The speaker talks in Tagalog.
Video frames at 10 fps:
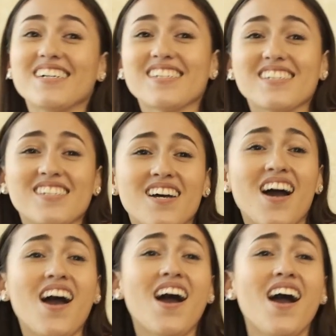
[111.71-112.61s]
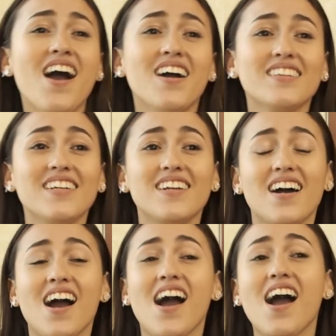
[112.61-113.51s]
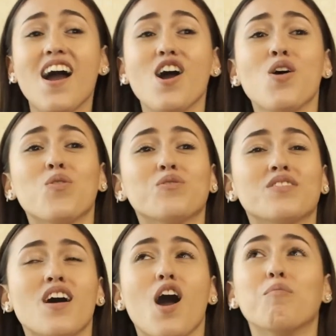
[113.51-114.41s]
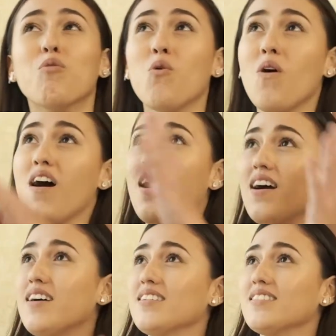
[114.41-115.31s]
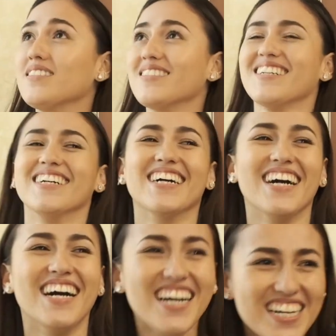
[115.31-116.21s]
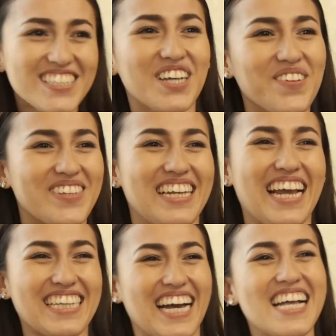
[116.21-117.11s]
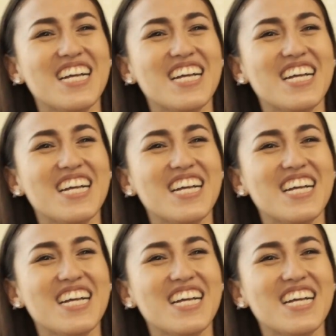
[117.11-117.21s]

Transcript: Sa dilaw na buwan Something like that.